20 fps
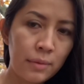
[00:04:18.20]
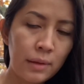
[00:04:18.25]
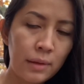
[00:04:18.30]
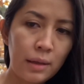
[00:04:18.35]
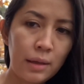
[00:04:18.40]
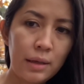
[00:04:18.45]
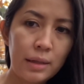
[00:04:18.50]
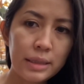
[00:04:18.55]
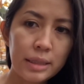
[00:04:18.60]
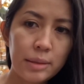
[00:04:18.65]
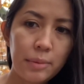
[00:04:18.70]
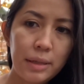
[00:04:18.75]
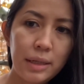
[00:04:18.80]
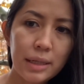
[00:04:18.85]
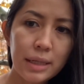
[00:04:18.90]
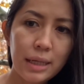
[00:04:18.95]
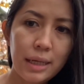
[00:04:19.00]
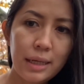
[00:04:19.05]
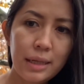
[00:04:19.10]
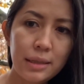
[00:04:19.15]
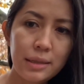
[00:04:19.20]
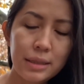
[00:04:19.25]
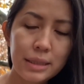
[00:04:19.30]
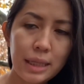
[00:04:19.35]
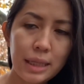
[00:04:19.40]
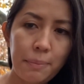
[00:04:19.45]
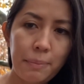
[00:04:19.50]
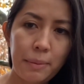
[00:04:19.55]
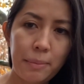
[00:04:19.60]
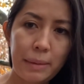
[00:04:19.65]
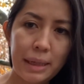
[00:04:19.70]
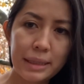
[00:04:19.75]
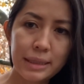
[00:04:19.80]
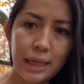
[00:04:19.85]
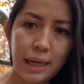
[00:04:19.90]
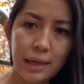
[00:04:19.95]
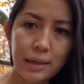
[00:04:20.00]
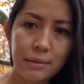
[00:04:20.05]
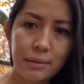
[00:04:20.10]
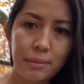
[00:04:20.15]
Sebenarnya saya
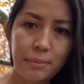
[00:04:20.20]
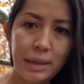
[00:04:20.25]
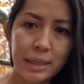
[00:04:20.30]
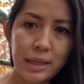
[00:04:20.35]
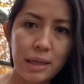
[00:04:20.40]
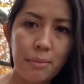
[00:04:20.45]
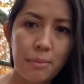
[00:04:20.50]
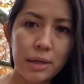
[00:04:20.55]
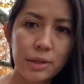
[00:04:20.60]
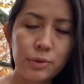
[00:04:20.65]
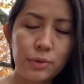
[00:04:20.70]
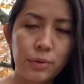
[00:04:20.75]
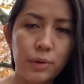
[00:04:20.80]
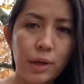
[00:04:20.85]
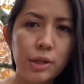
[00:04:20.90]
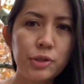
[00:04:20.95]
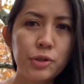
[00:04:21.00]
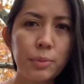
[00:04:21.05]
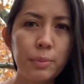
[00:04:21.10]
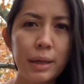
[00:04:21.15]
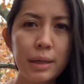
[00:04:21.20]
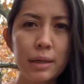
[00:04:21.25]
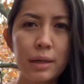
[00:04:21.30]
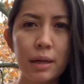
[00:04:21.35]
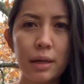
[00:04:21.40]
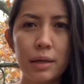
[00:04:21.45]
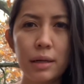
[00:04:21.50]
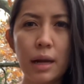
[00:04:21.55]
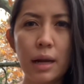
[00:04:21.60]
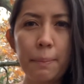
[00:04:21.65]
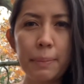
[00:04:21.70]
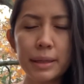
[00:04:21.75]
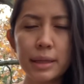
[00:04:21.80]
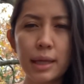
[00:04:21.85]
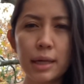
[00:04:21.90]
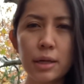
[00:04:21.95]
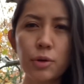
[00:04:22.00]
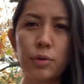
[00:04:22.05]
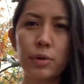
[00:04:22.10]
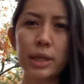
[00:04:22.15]
pemasak martabak juga, cuman
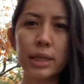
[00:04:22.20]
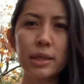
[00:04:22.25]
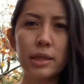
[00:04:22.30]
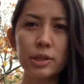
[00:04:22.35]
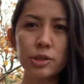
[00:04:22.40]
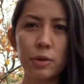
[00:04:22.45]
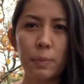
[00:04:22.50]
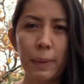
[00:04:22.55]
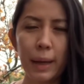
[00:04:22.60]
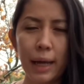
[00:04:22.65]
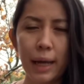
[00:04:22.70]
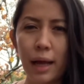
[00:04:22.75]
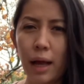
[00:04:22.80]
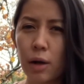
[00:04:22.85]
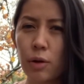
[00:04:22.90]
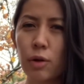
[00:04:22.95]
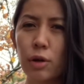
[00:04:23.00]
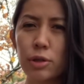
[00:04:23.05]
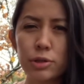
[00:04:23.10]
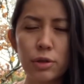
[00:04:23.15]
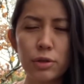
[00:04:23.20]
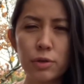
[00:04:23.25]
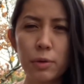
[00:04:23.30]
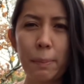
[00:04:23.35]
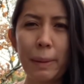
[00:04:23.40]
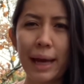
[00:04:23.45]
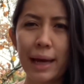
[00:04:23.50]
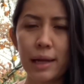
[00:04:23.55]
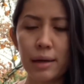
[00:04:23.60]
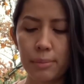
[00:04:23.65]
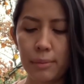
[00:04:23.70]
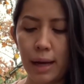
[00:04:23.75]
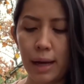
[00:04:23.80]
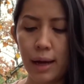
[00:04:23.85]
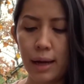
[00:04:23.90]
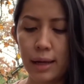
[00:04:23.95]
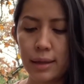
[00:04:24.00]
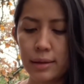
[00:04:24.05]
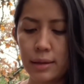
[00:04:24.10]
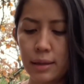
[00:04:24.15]
dapetin kulitnya supaya nggak gosong tuh PR
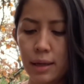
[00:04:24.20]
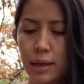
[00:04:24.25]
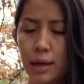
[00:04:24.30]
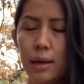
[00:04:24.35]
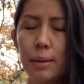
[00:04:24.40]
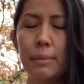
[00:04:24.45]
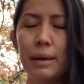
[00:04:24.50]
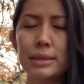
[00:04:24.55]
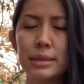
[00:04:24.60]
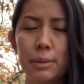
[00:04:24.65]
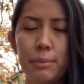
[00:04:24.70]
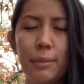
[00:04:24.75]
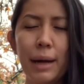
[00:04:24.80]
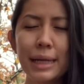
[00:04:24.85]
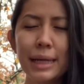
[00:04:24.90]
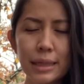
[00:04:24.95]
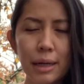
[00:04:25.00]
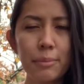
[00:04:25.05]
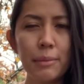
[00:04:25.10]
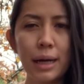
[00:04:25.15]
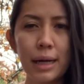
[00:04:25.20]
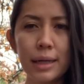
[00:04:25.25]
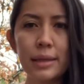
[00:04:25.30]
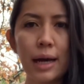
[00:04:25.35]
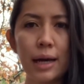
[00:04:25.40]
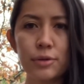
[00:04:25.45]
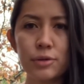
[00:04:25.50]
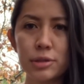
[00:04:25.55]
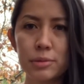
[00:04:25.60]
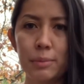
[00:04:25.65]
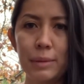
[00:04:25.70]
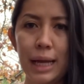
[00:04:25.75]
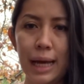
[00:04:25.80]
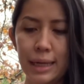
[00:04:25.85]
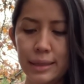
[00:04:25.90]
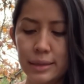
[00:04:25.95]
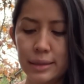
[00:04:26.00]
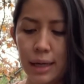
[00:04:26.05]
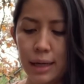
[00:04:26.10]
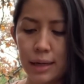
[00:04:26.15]
banget. Masih banyak banget harus
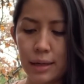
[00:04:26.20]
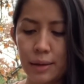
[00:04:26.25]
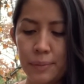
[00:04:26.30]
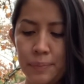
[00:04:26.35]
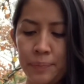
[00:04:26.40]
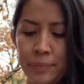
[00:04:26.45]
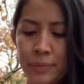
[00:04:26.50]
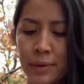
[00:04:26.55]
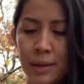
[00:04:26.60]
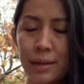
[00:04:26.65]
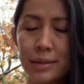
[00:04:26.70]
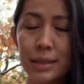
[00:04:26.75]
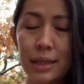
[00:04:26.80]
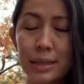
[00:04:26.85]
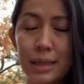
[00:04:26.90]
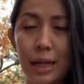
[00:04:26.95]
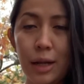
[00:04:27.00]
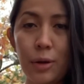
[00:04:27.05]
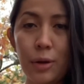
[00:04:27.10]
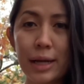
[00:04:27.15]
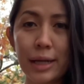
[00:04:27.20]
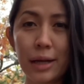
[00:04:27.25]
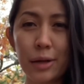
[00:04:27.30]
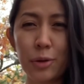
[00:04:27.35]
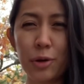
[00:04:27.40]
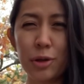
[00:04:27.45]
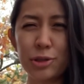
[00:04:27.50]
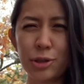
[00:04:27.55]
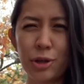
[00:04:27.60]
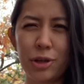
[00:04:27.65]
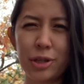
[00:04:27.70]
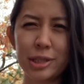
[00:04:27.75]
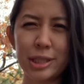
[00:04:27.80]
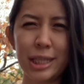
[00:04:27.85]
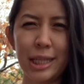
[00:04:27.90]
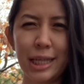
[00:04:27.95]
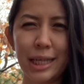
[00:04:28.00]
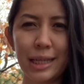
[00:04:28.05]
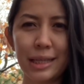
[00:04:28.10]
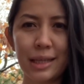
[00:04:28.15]
belajar. Saya selalu agak gosong
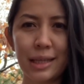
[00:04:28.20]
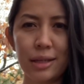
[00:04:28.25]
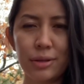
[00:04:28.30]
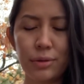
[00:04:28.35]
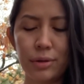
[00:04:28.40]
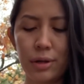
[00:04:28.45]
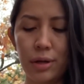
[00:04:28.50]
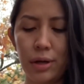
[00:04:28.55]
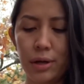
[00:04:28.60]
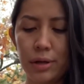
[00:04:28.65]
sedikit gitu loh.